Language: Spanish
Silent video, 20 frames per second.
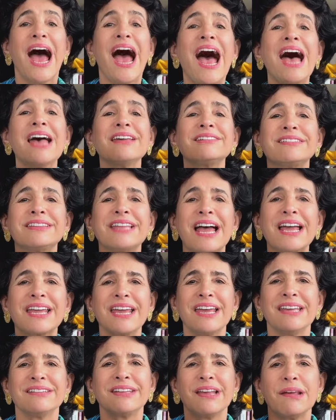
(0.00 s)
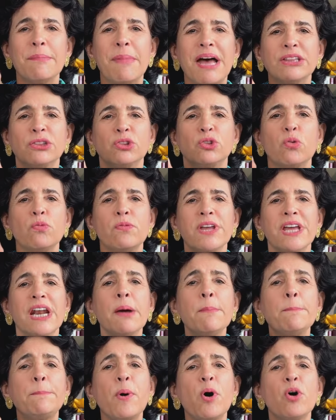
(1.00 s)
hasta que se
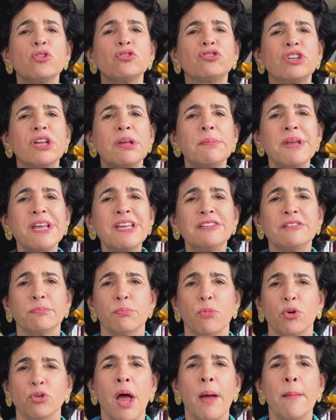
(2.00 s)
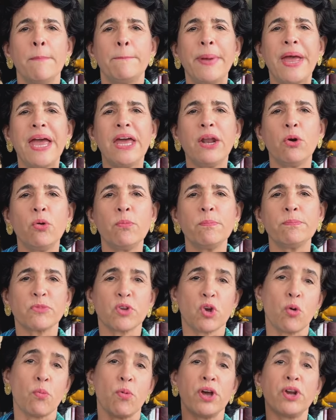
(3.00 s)
mantuvieran por sí mismos. Pero
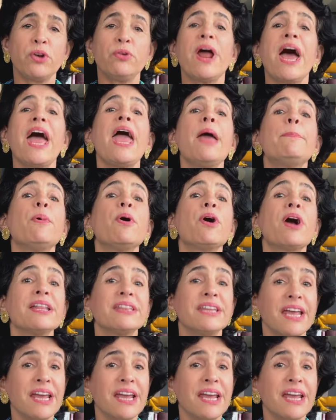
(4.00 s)
como era una época de